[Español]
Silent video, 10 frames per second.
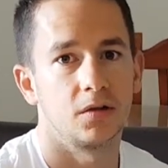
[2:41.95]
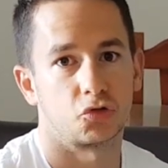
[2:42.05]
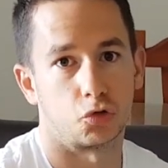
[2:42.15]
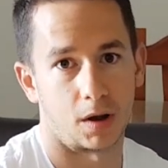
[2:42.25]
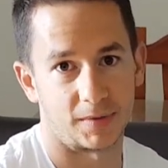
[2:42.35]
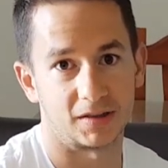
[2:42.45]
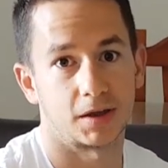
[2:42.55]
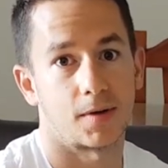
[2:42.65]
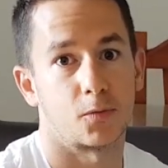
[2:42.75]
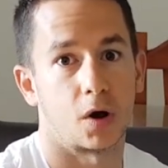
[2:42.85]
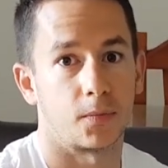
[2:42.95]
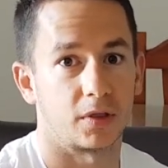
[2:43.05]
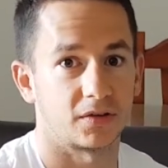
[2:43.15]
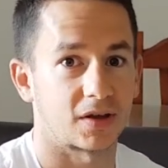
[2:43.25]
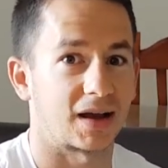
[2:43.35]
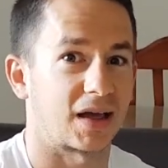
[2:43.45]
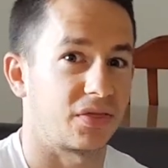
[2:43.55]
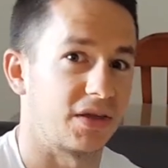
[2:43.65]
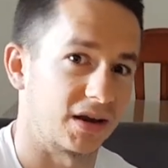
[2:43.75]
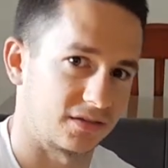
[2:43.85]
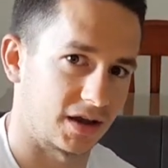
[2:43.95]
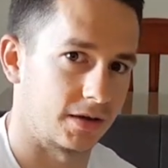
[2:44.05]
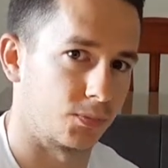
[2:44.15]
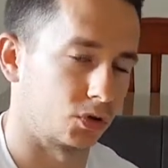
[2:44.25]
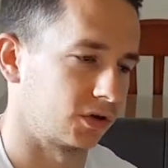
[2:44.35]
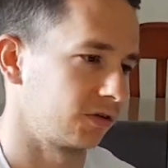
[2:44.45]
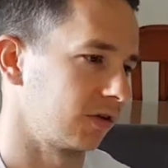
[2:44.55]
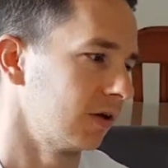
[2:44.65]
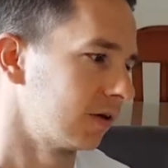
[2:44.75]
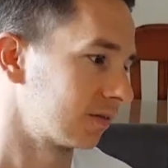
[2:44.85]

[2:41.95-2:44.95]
solamente vamos a poder sacar ciertas hipótesis.